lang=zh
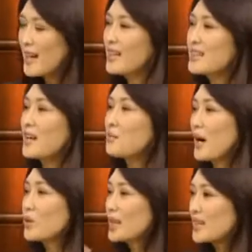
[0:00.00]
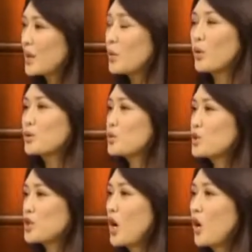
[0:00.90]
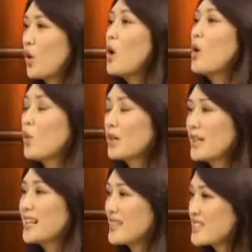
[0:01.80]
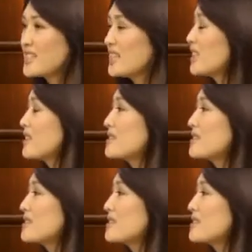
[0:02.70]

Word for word: 当一天忙碌的一天过去之后。我仍然是一